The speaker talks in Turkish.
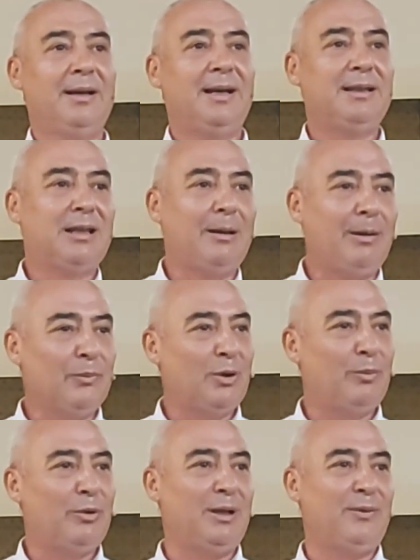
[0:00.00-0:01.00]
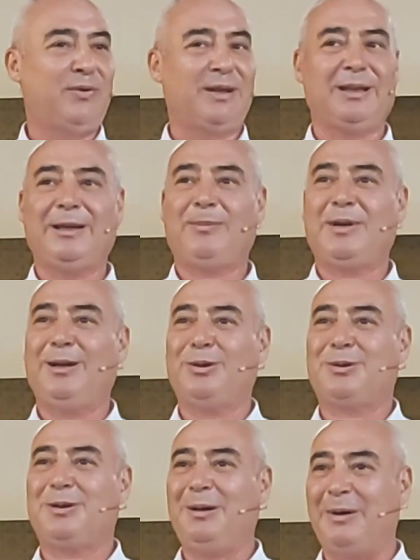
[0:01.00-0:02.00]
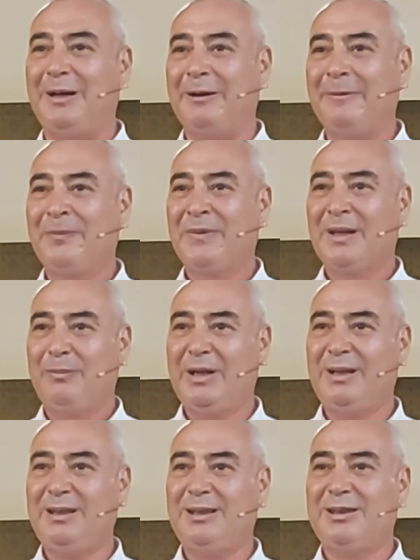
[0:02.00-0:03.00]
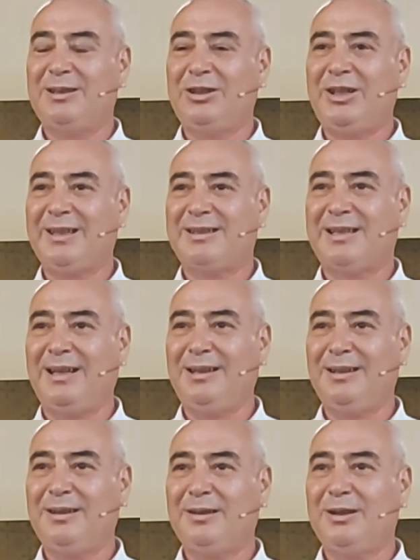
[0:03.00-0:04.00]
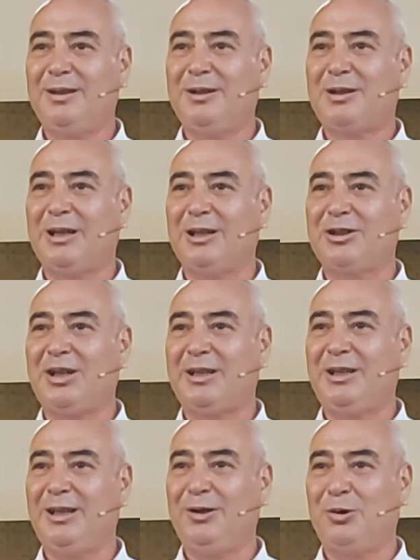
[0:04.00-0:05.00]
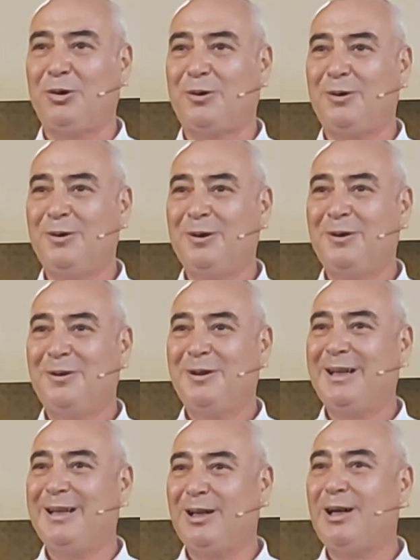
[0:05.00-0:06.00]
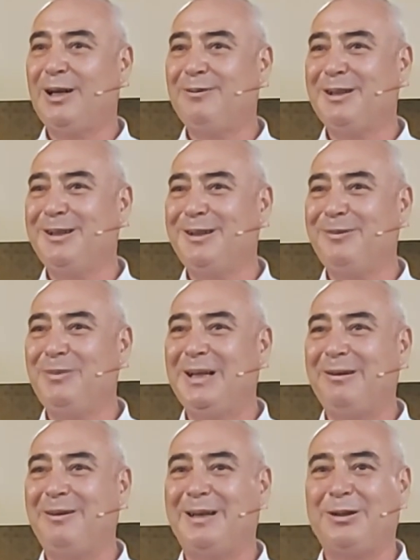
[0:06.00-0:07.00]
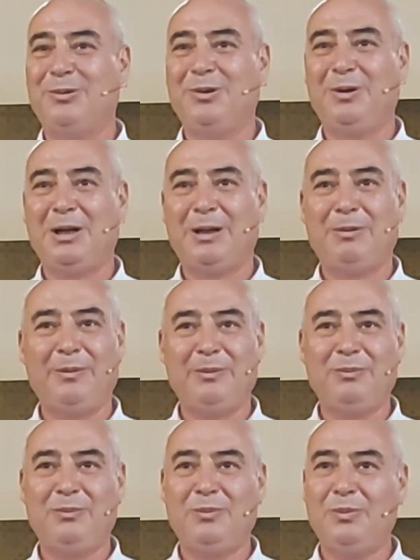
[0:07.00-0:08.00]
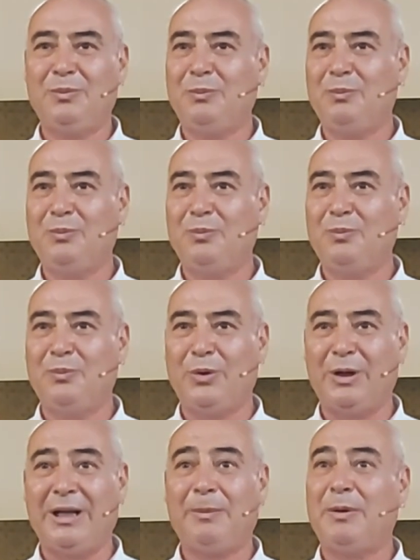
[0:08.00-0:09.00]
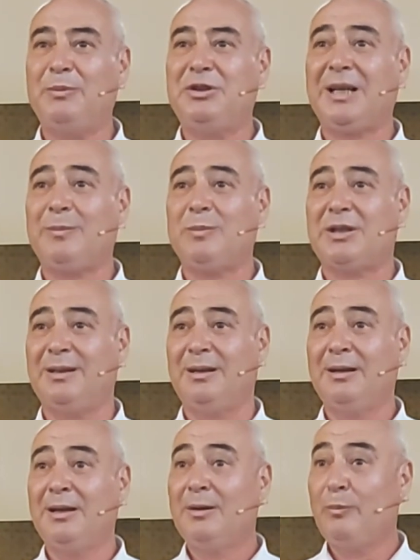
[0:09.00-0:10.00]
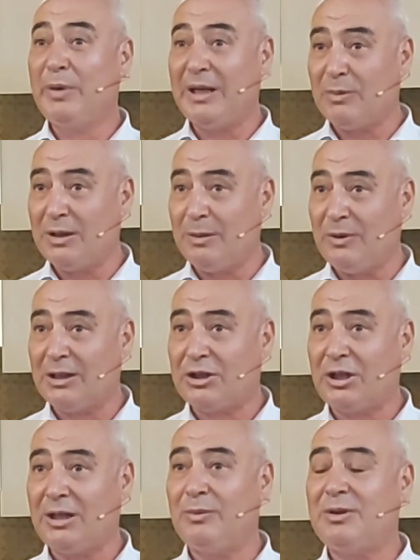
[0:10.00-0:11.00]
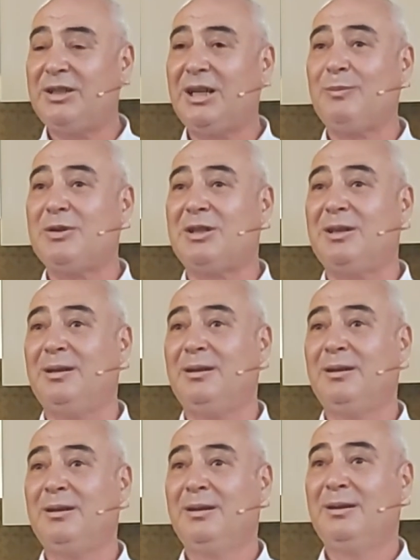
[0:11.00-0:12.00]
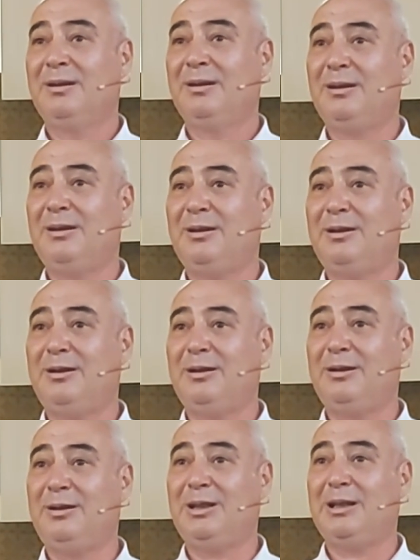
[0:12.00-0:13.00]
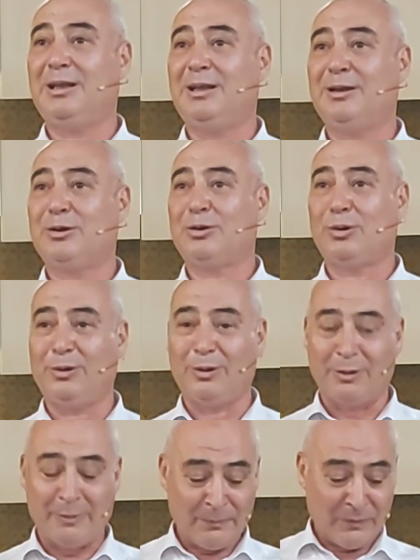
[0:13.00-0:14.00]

Yani tamam diyor böyle fırlayıp geliyorsun ama beni izleyeceksen e, kalacak yeri yok. Yani hayvanların bile var diyor ama böyle yapabilecek misin? Benim gibi yaşayabilecek misin?'' e, diye soruyor.